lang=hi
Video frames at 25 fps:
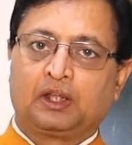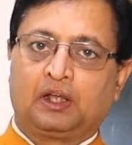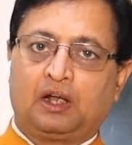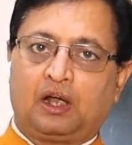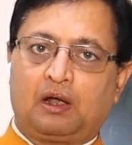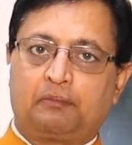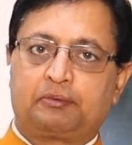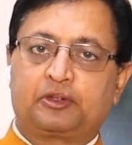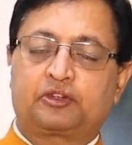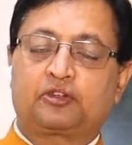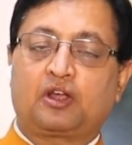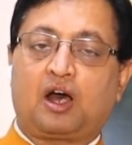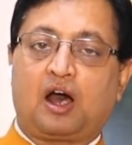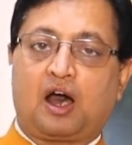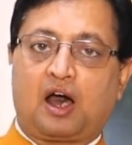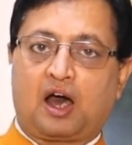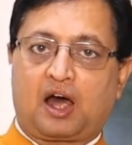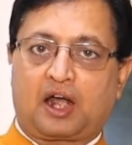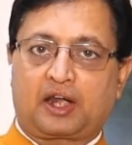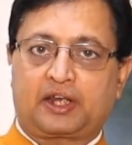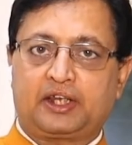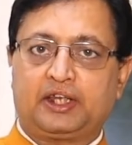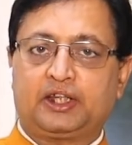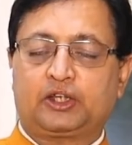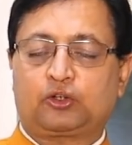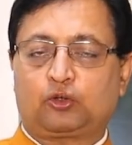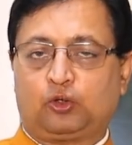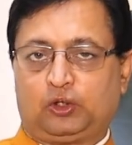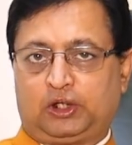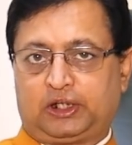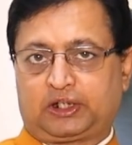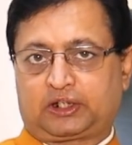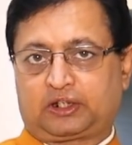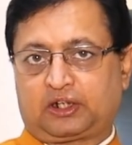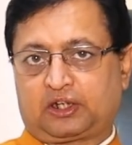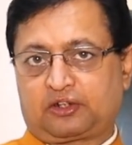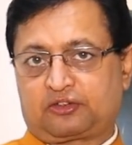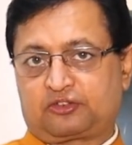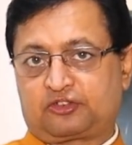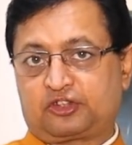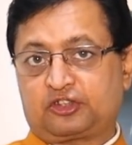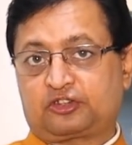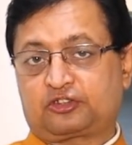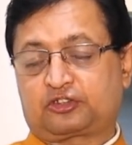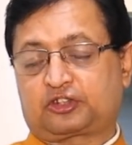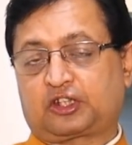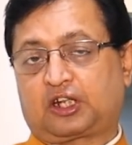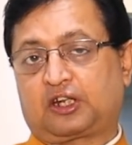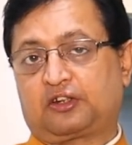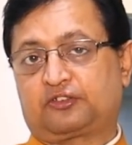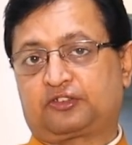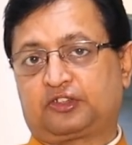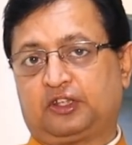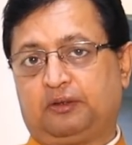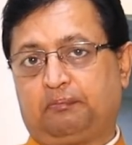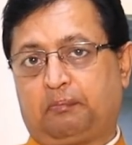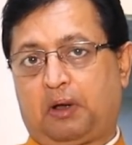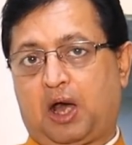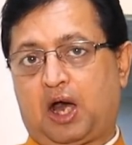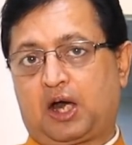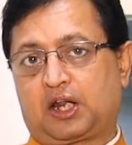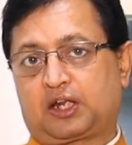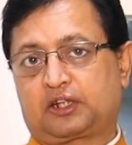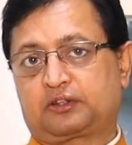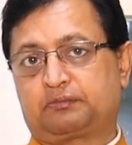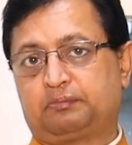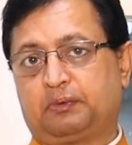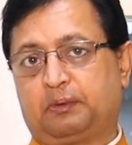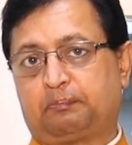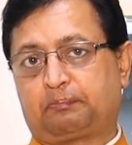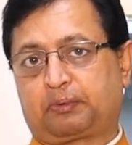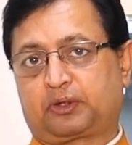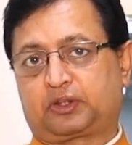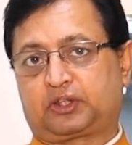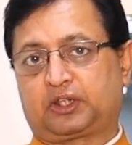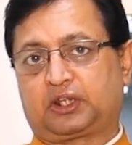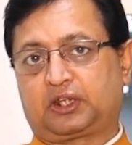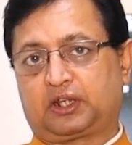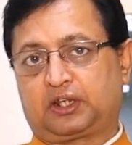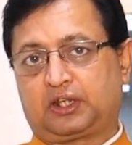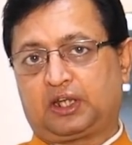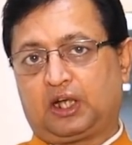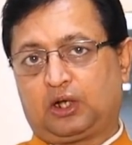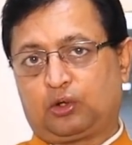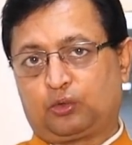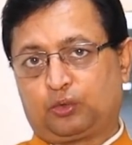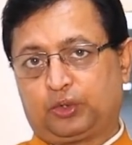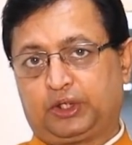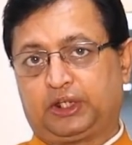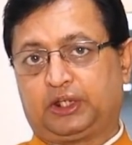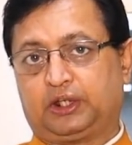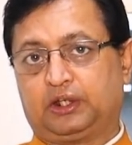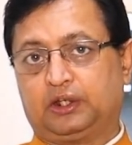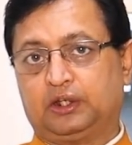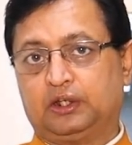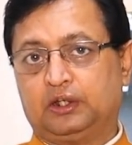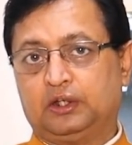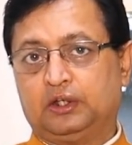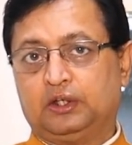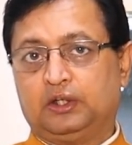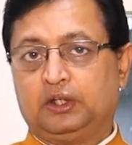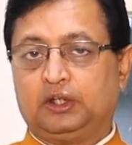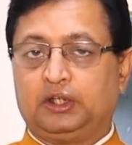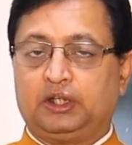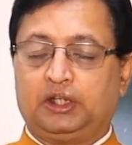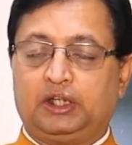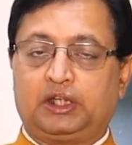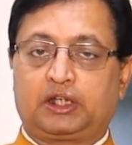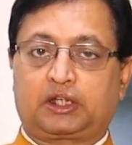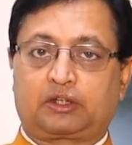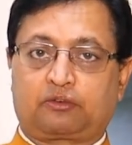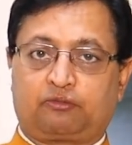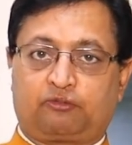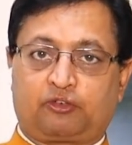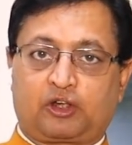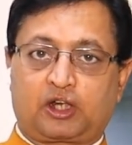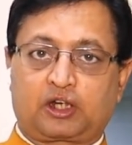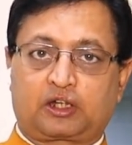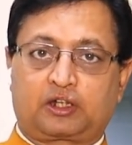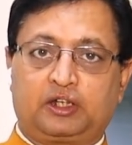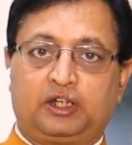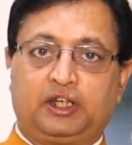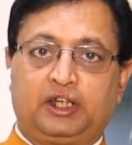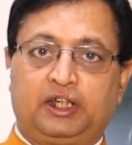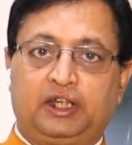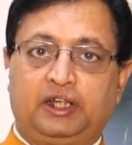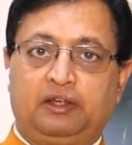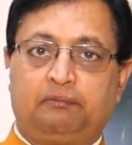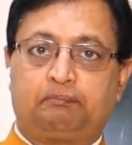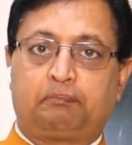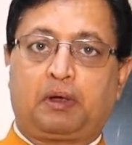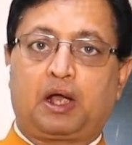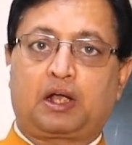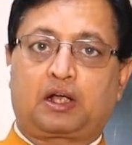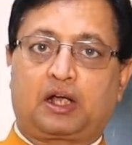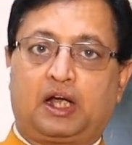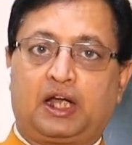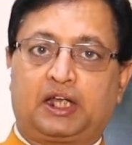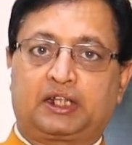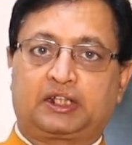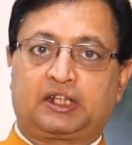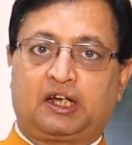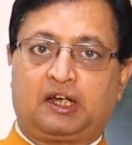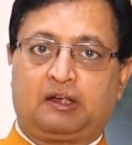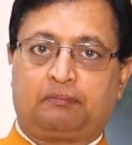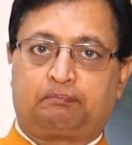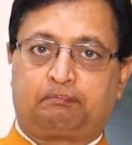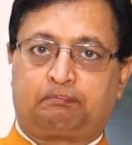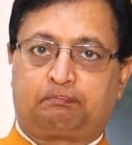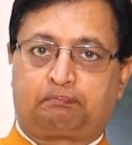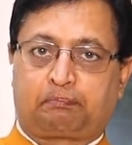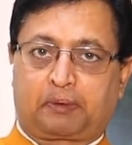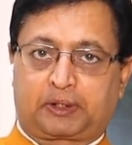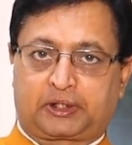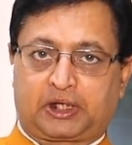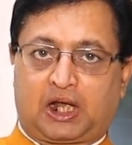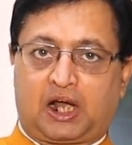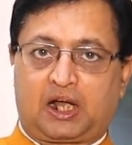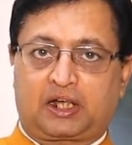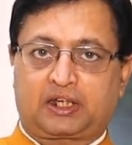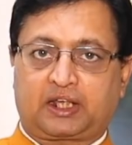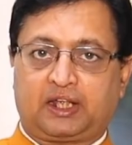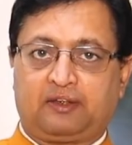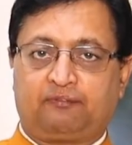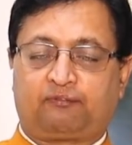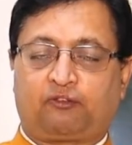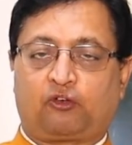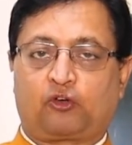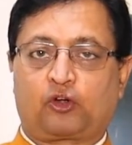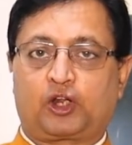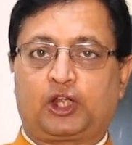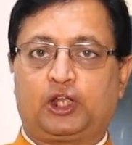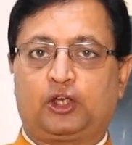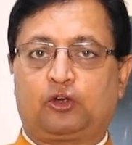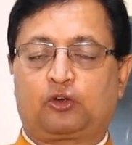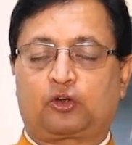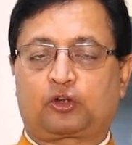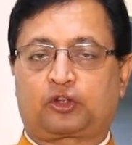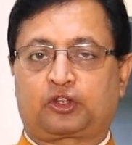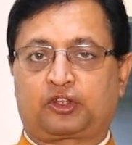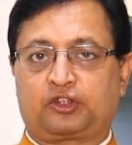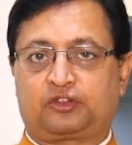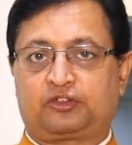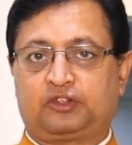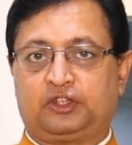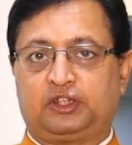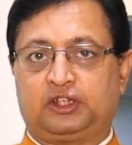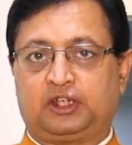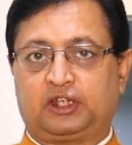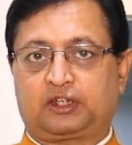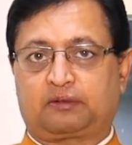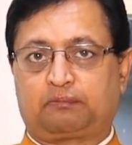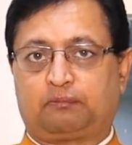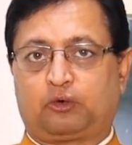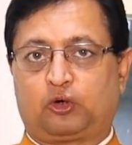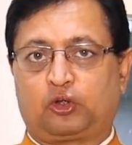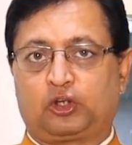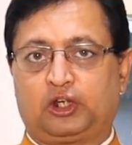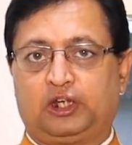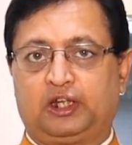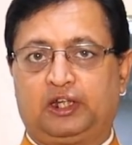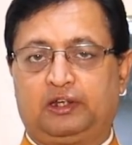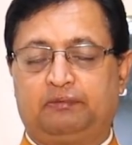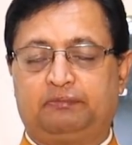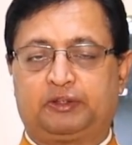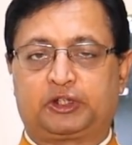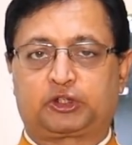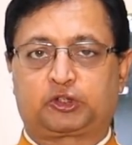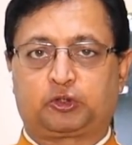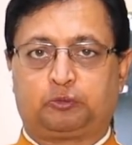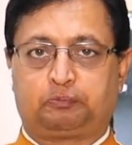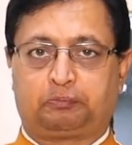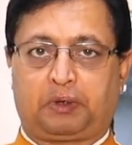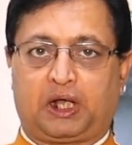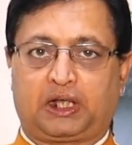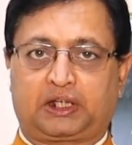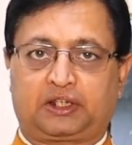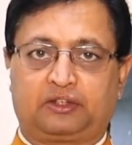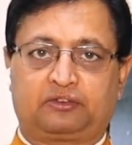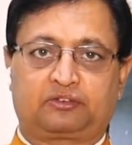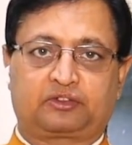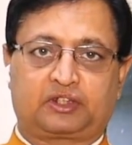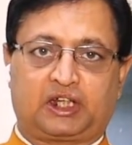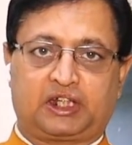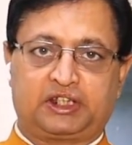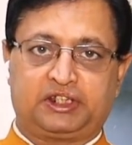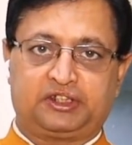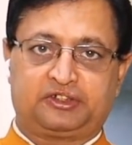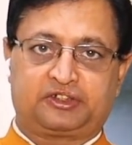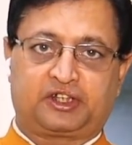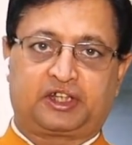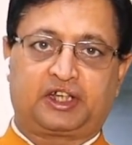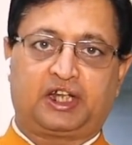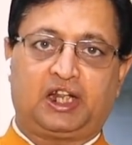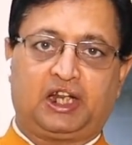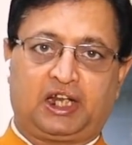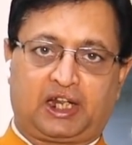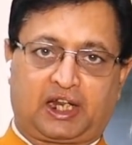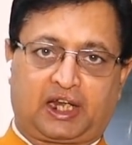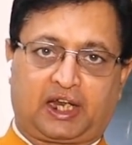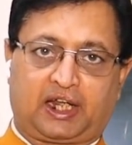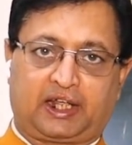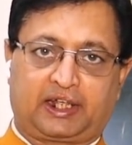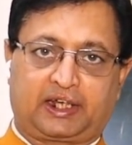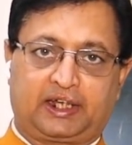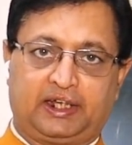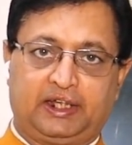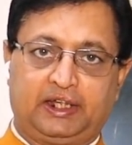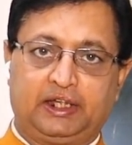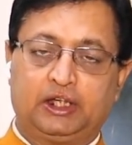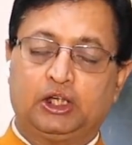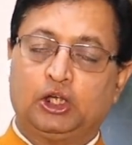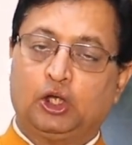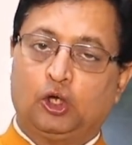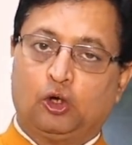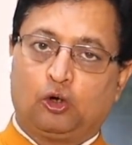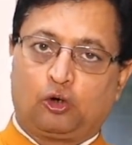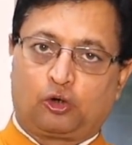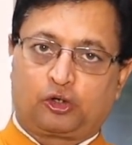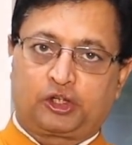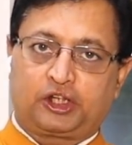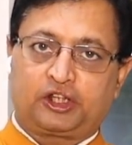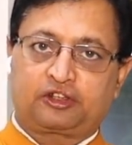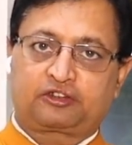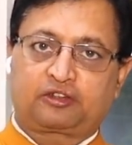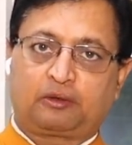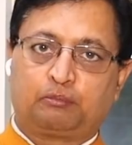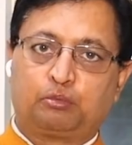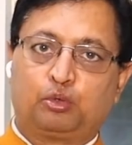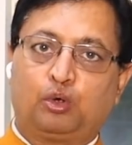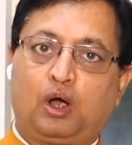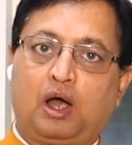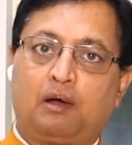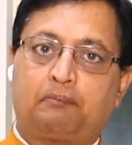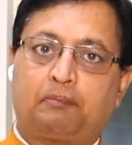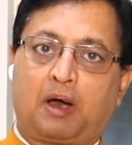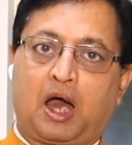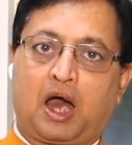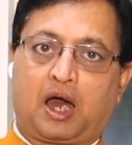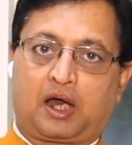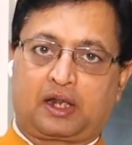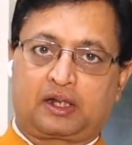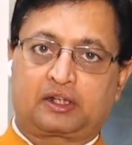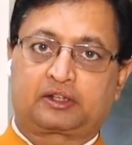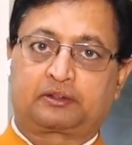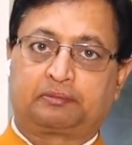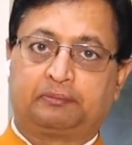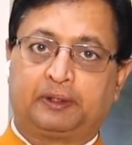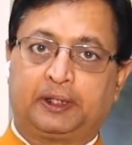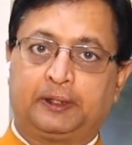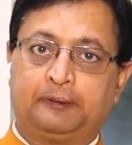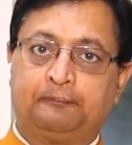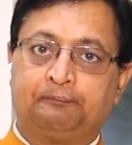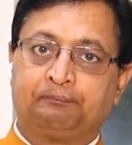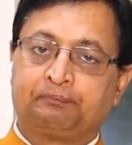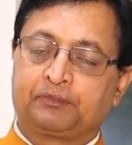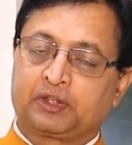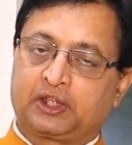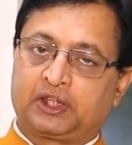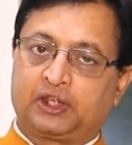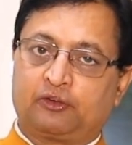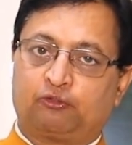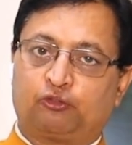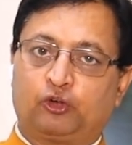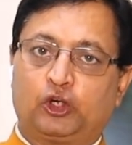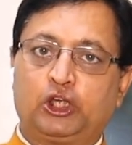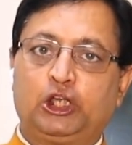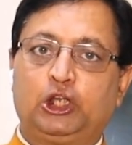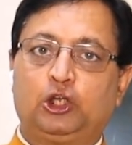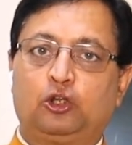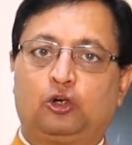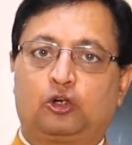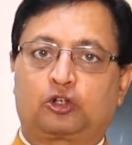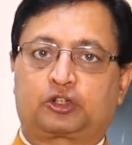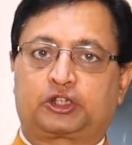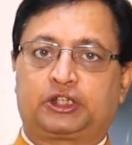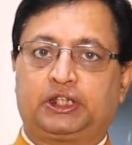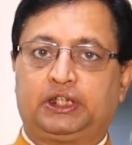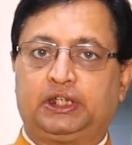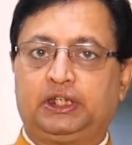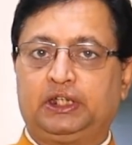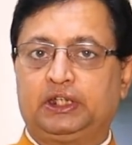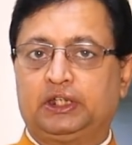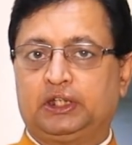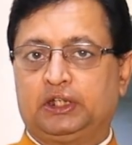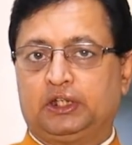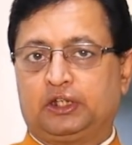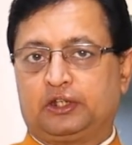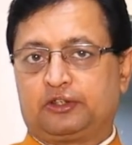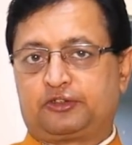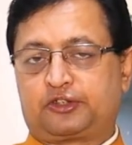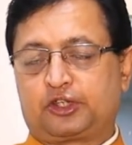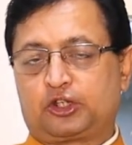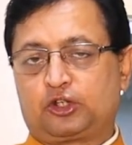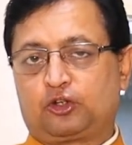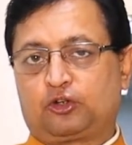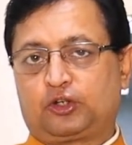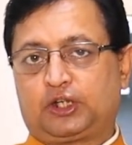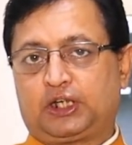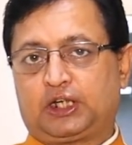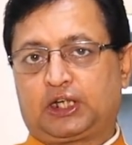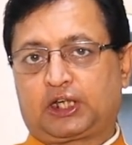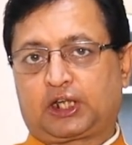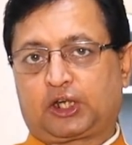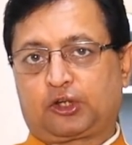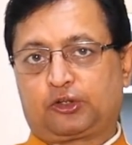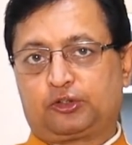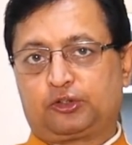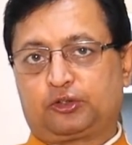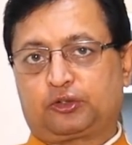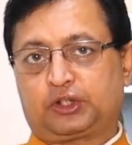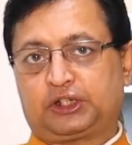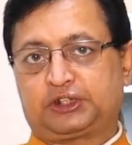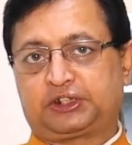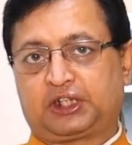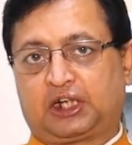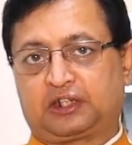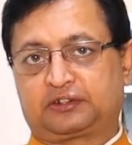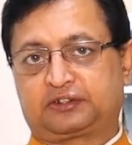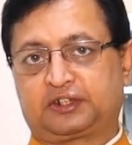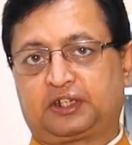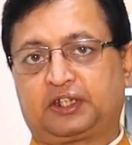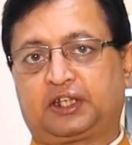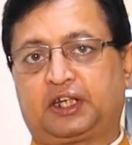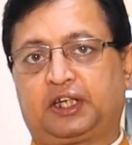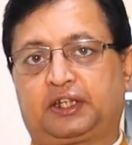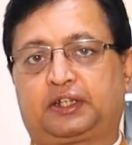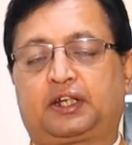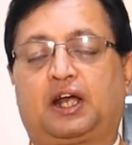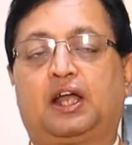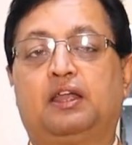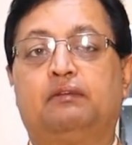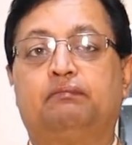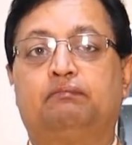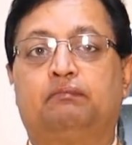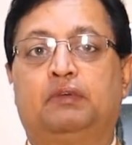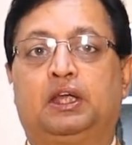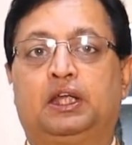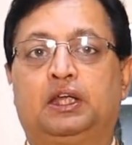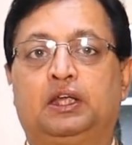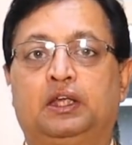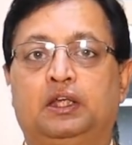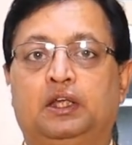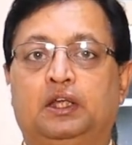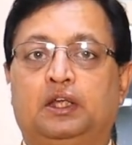अब इस हारने को लेकर जिस तरह से भारत में प्रतिक्रिया हुई एक वर्ग ने बाकायदा पटाखे फोड़े और किसी एक मोहल्ले में तो पाकिस्तानी झंडे लहराए गए और ये सब हुआ भारत में ये वही लोग थे जिन्होंने अंग्रेज़ों के शासन के टाइम में